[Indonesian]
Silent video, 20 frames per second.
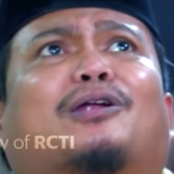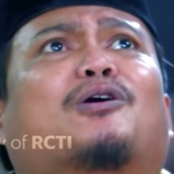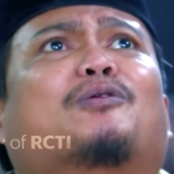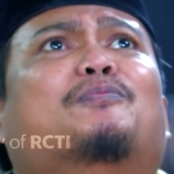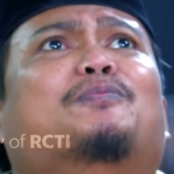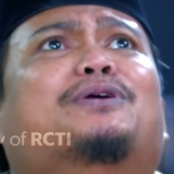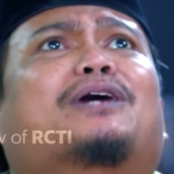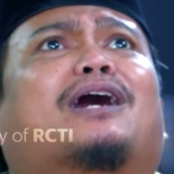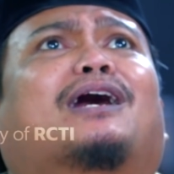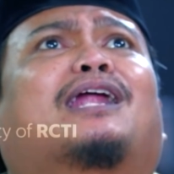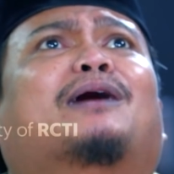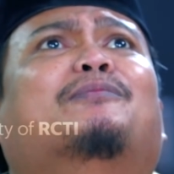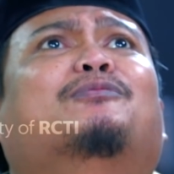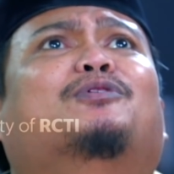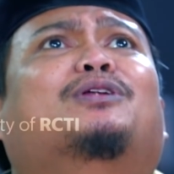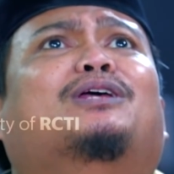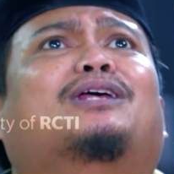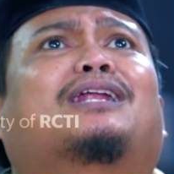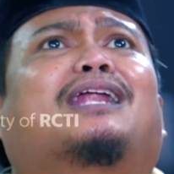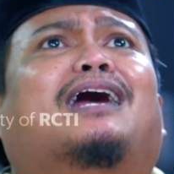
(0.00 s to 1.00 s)
Robi,
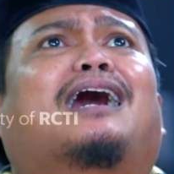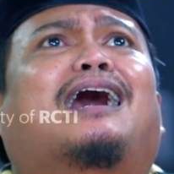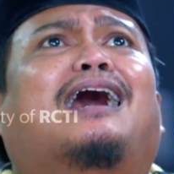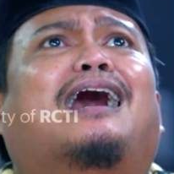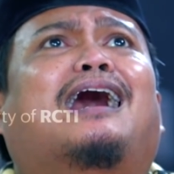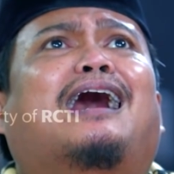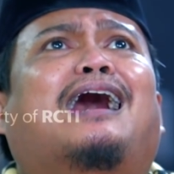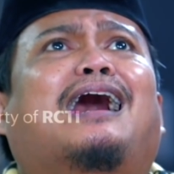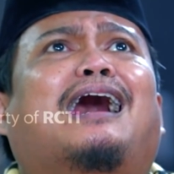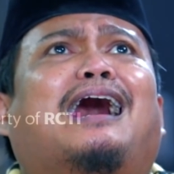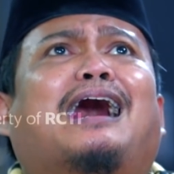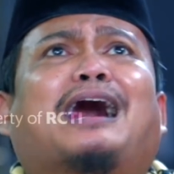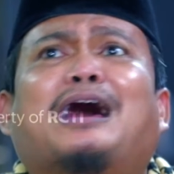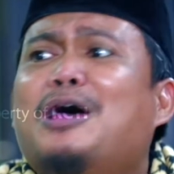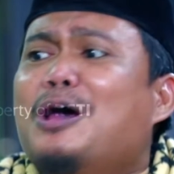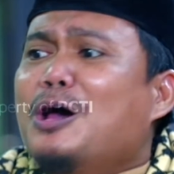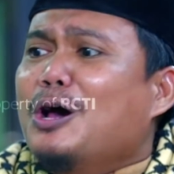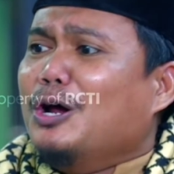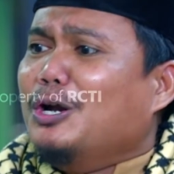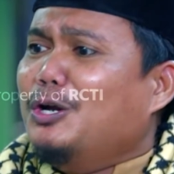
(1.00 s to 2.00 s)
Alhamdulillah
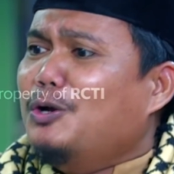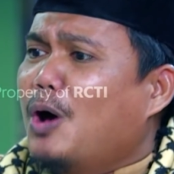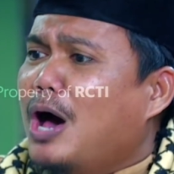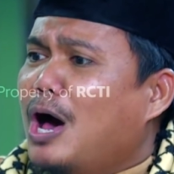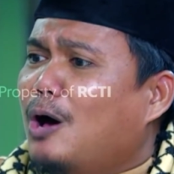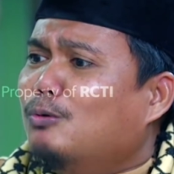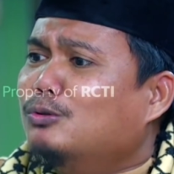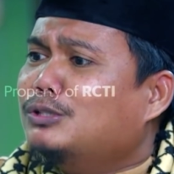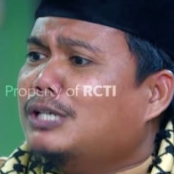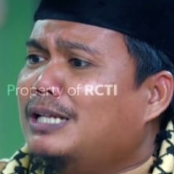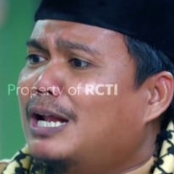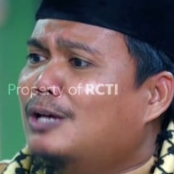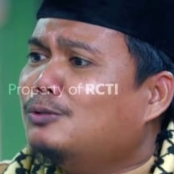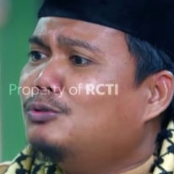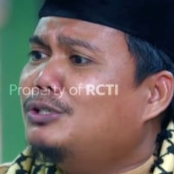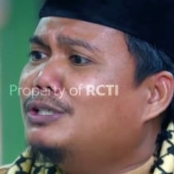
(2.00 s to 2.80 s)
doa Ustadz langsung